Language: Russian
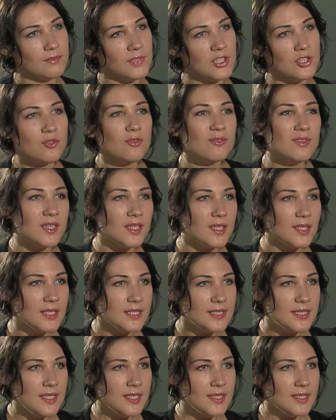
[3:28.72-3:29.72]
На что-то она
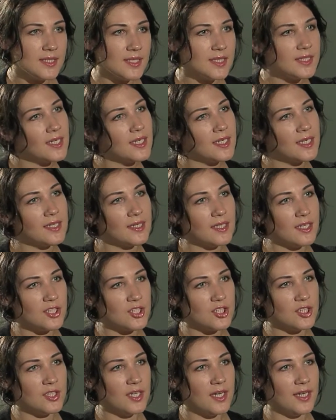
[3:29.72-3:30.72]
надеется? Есть какие-то
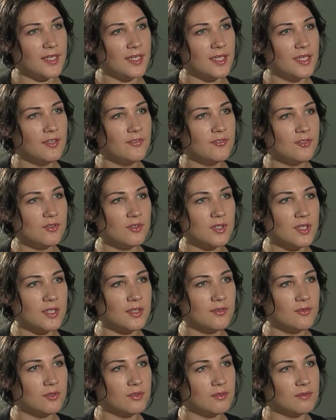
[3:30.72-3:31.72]
ожидания? Или
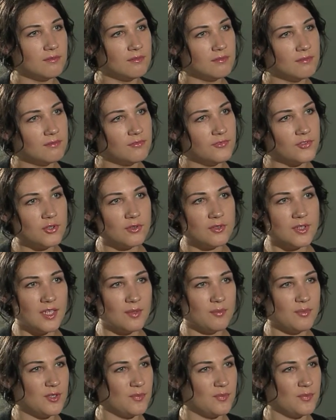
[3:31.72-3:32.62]
все-таки вот все так